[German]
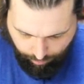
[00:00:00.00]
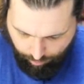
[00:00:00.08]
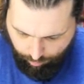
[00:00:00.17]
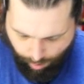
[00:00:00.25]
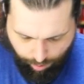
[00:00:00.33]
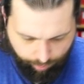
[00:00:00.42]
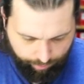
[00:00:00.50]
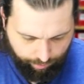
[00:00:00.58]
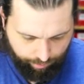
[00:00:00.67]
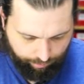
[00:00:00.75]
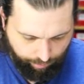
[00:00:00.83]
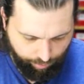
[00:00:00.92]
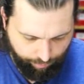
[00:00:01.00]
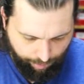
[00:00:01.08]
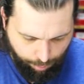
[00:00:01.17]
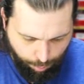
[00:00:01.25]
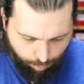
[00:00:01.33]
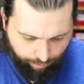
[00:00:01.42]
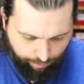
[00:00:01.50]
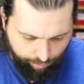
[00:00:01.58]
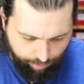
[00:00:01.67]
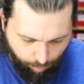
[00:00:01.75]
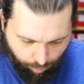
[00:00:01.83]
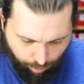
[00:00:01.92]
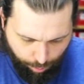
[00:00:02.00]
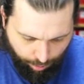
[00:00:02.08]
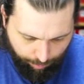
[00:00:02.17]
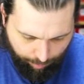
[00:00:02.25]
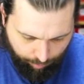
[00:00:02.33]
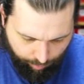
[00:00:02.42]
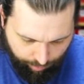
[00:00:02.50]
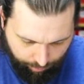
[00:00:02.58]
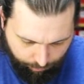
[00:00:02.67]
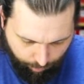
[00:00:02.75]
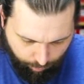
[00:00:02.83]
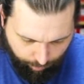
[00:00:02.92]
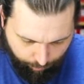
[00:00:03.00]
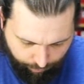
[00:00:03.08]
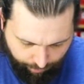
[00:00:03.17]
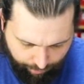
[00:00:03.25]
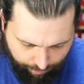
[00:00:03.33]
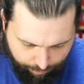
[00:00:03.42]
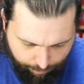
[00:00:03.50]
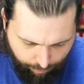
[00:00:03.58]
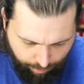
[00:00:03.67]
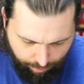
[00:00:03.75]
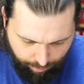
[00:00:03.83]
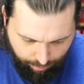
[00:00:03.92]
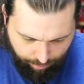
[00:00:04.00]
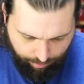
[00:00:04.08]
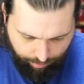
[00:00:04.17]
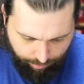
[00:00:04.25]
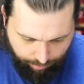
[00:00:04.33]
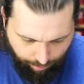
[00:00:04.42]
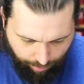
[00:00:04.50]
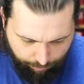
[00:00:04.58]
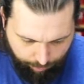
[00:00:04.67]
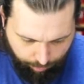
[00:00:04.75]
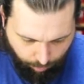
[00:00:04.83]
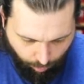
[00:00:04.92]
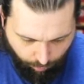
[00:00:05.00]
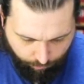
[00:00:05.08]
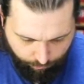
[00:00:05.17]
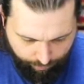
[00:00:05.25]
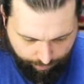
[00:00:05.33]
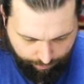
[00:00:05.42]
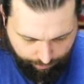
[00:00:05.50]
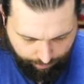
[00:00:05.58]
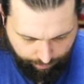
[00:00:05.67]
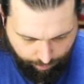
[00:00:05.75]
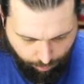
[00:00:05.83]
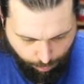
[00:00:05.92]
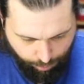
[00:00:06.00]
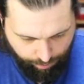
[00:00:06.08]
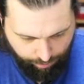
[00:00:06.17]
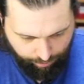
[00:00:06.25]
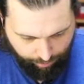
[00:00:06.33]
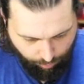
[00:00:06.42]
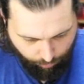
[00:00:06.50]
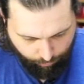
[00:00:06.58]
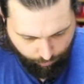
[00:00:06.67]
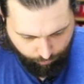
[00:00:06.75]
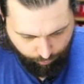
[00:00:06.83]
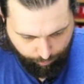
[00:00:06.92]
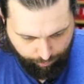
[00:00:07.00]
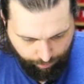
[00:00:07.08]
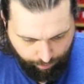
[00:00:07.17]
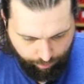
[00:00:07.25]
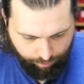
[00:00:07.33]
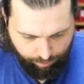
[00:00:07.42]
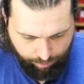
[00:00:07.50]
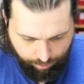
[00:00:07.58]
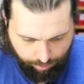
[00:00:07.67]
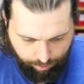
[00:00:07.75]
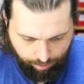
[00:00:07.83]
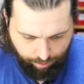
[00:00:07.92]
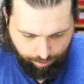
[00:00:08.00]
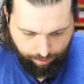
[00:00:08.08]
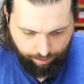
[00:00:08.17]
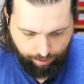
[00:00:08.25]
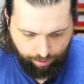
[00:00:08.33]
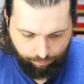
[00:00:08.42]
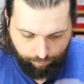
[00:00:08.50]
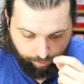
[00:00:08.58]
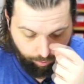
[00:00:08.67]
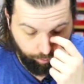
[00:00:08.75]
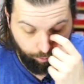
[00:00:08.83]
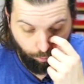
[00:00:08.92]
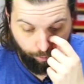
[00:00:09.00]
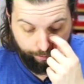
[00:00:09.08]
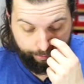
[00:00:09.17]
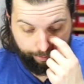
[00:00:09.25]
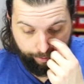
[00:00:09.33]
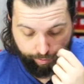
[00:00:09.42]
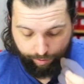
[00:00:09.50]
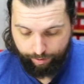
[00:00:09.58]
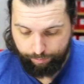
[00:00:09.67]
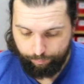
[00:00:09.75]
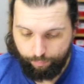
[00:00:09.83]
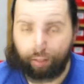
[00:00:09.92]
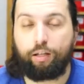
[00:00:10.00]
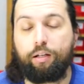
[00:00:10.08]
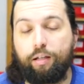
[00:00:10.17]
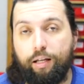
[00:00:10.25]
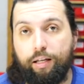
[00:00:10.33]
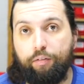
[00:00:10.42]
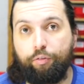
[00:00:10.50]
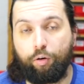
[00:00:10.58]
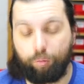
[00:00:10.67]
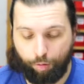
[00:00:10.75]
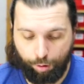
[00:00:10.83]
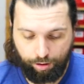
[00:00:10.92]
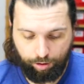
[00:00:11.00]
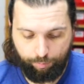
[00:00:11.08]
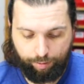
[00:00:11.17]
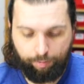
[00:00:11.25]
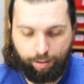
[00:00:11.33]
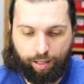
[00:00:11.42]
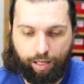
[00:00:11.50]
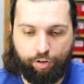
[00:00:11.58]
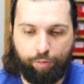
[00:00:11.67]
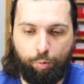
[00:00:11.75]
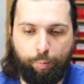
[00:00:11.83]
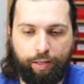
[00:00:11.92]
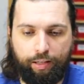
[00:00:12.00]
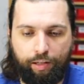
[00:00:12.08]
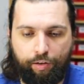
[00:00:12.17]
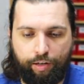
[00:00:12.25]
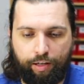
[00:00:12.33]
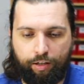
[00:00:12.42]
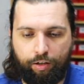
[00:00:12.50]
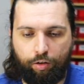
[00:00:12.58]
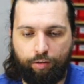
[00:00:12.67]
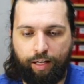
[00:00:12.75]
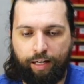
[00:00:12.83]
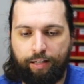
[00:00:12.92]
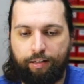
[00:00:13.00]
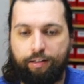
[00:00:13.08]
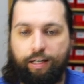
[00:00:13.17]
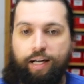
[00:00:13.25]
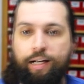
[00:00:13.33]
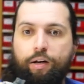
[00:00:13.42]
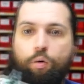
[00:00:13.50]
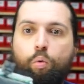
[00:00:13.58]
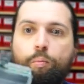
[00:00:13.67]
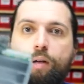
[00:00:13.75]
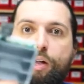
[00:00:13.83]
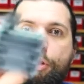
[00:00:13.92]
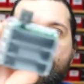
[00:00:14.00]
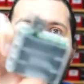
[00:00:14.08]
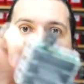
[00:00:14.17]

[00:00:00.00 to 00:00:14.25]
Ja, Leute, das war's schon. Nächste Woche schauen wir uns den Infrarotempfänger an. Da wird hoffentlich, inständige Hoffnung von mir, irgendwie ein Controller drin sein der die Infrarotgeschichte übernimmt. Also im Übrigen dieser Kontaktteil da oben, da ist so ein